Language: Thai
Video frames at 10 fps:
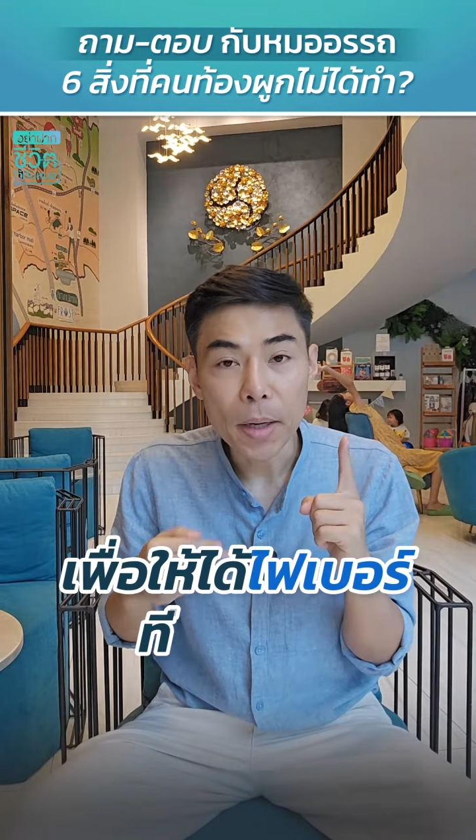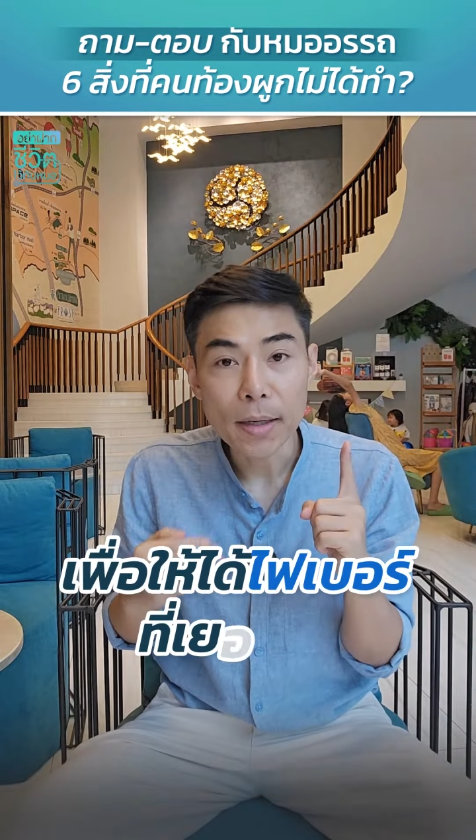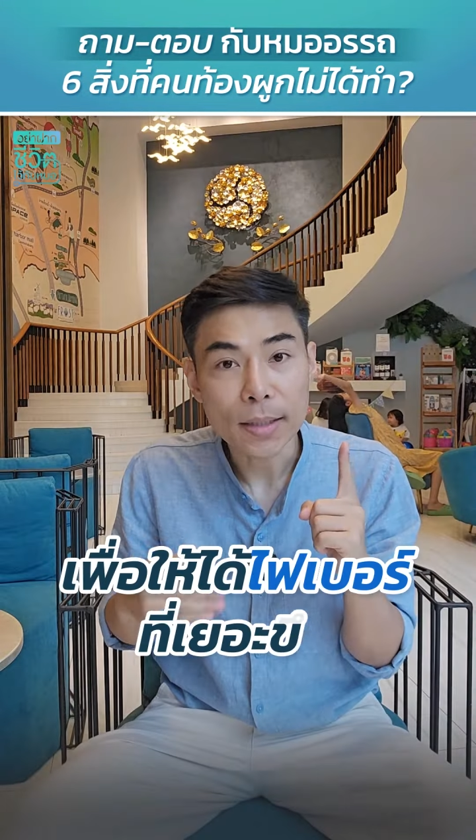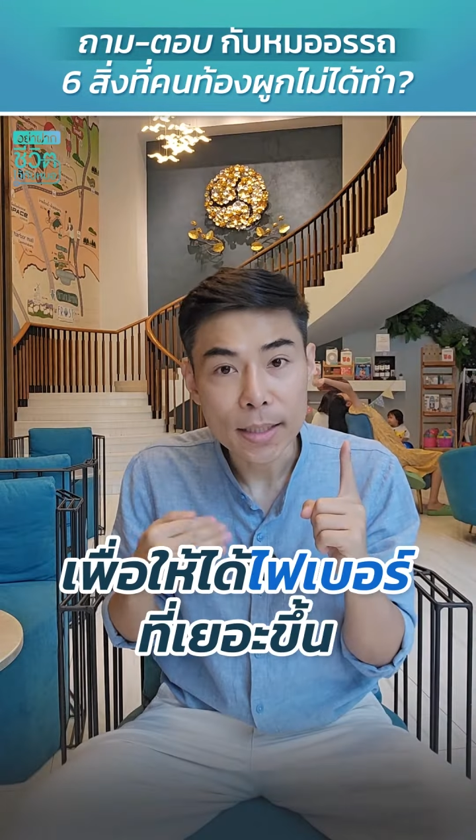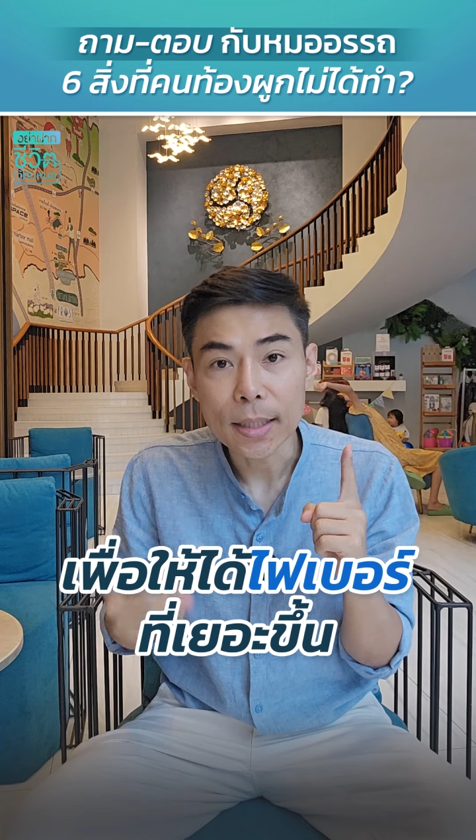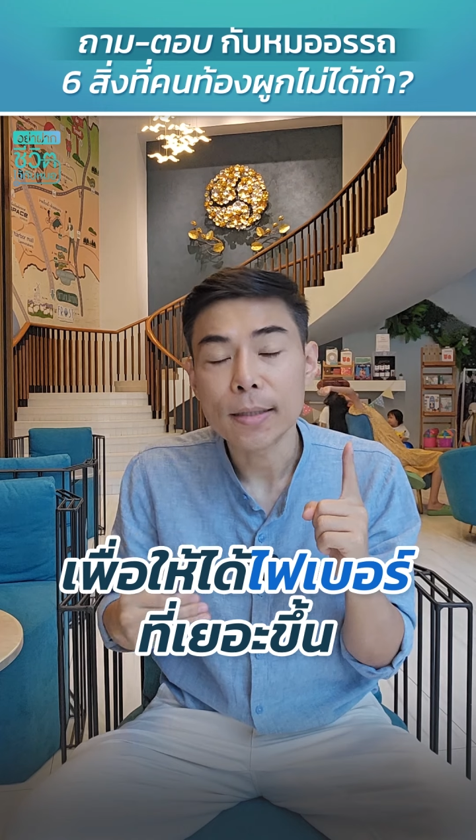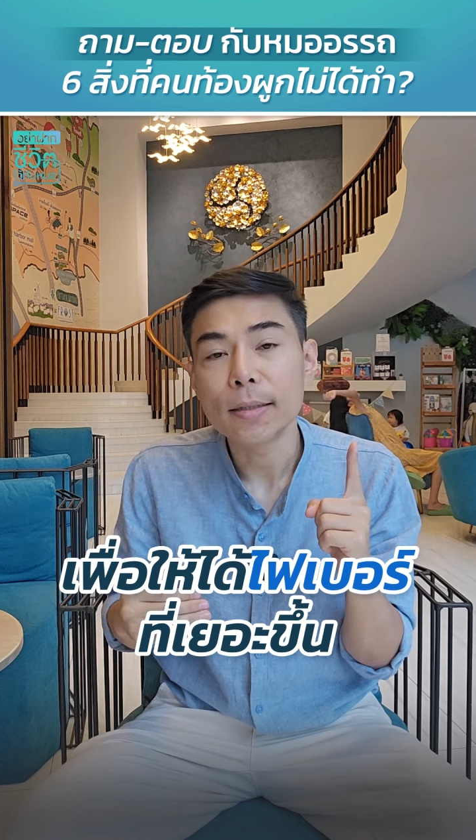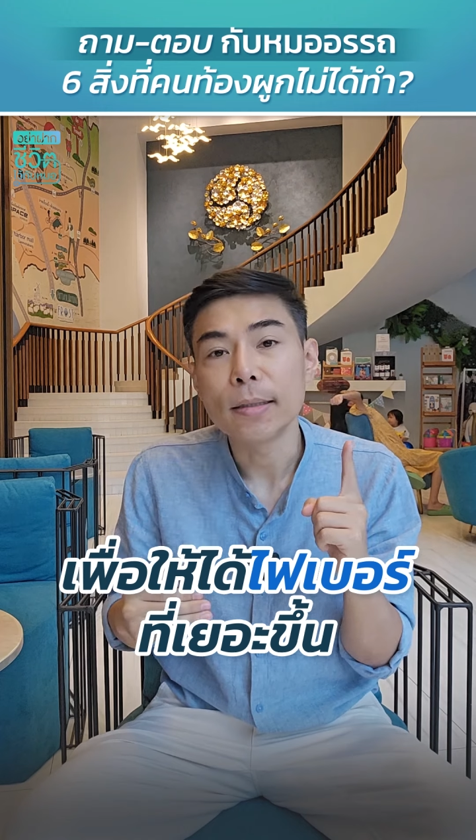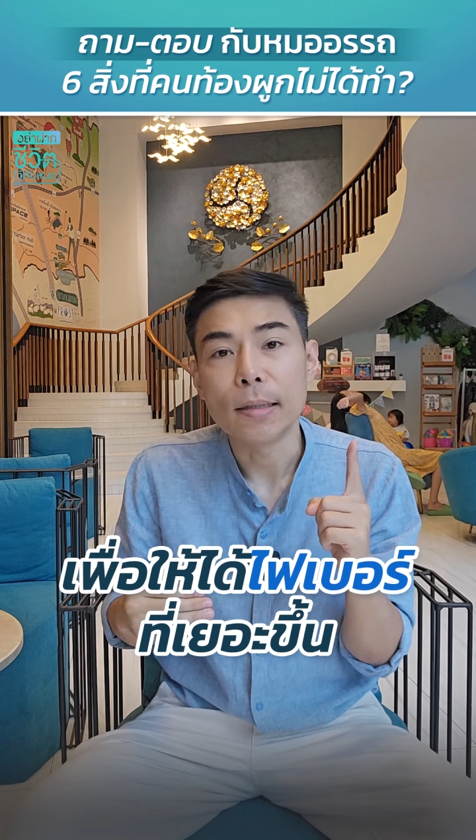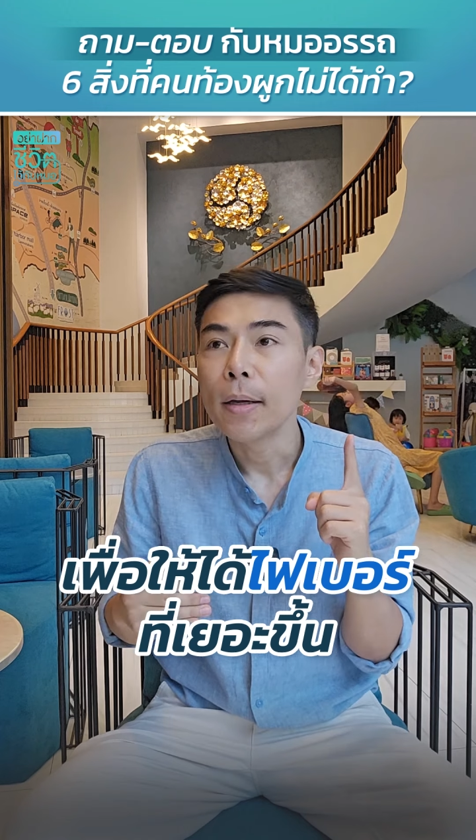เบอร์ที่เย
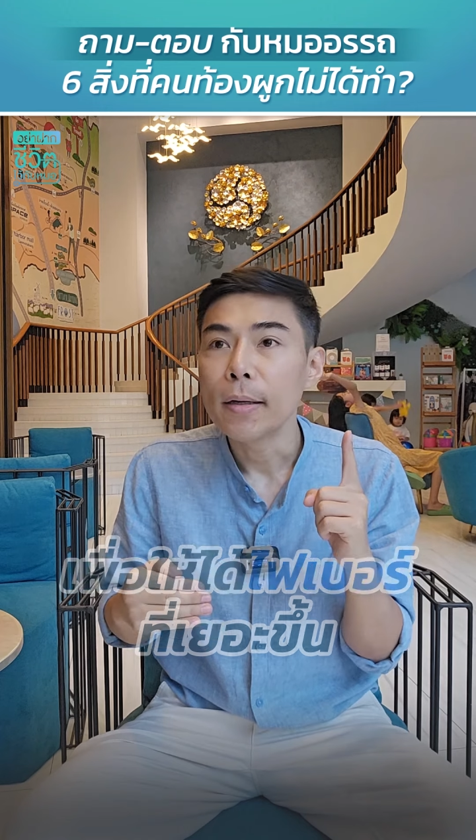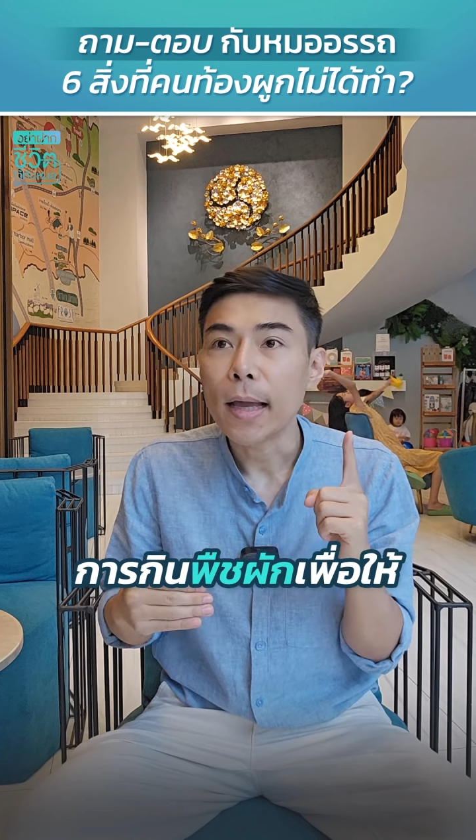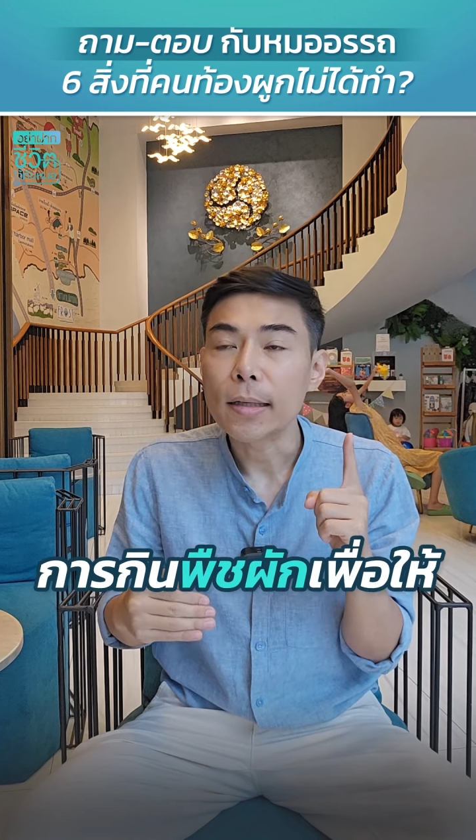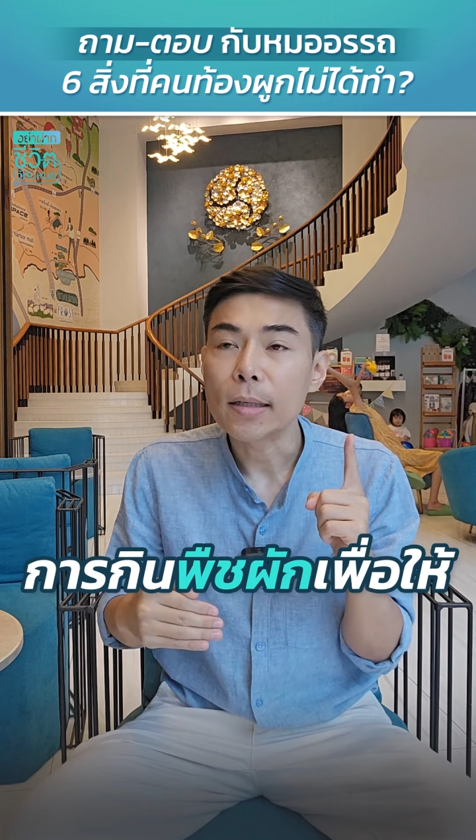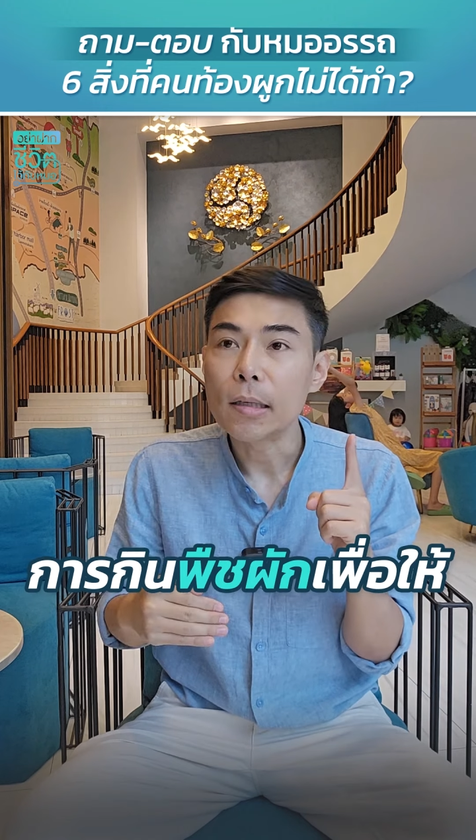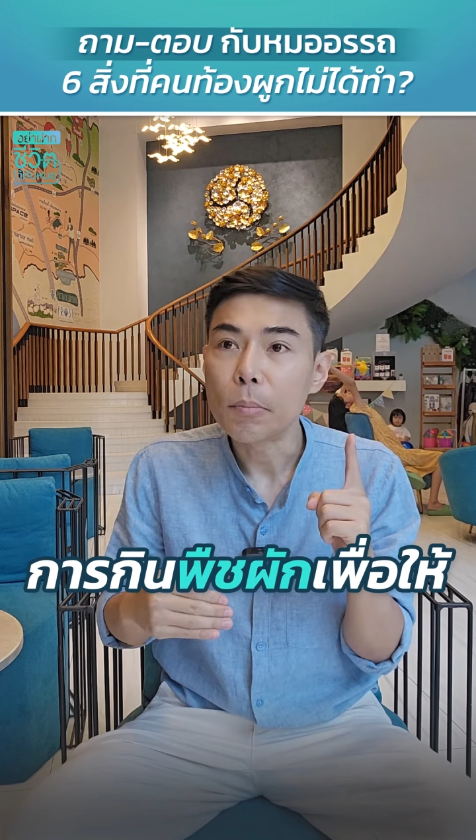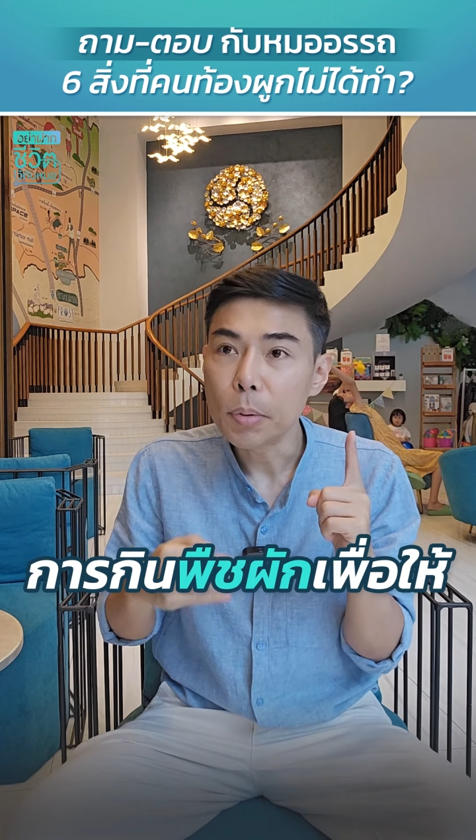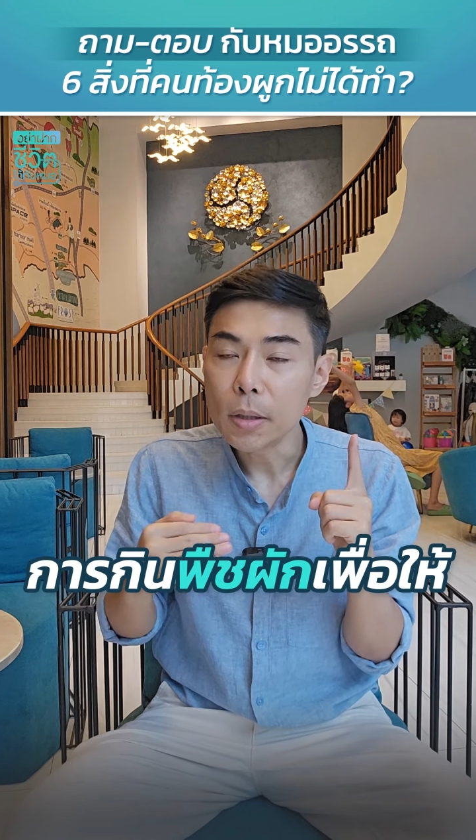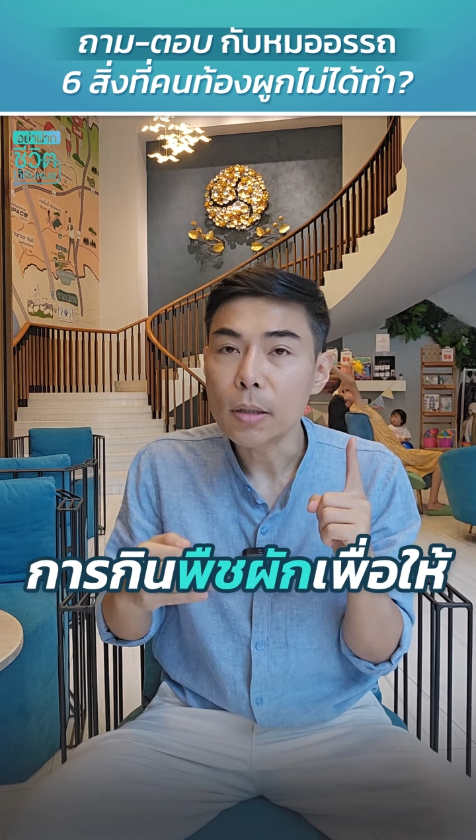อะขึ้น การกิน